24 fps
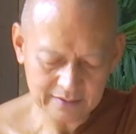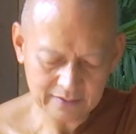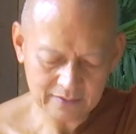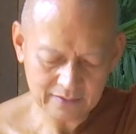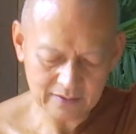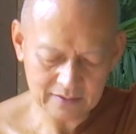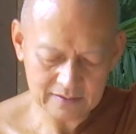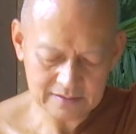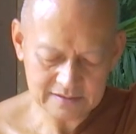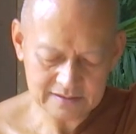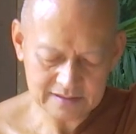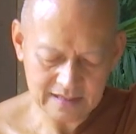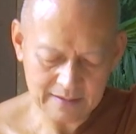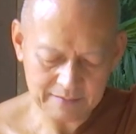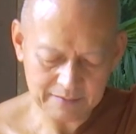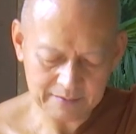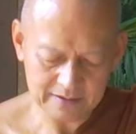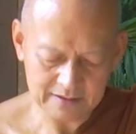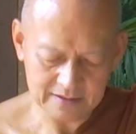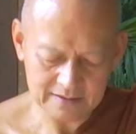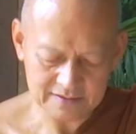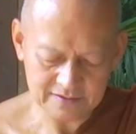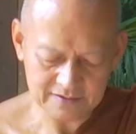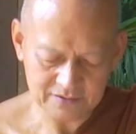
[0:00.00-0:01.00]
ก็ทรัพย์
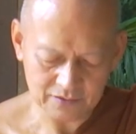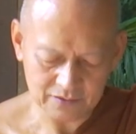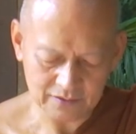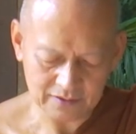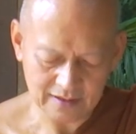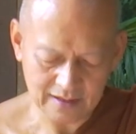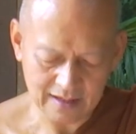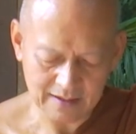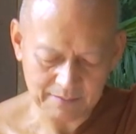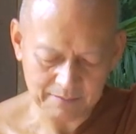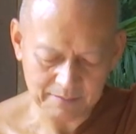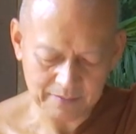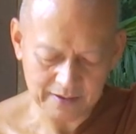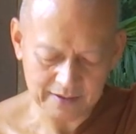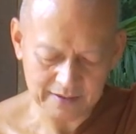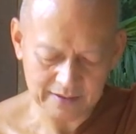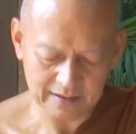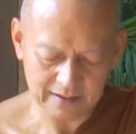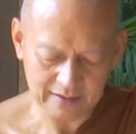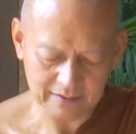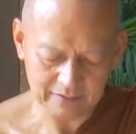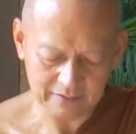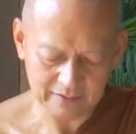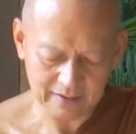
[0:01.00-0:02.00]
คือสุตตะเป็นอ
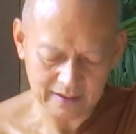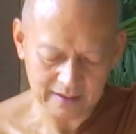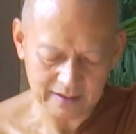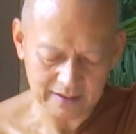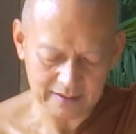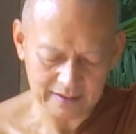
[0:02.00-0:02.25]
ย่างไร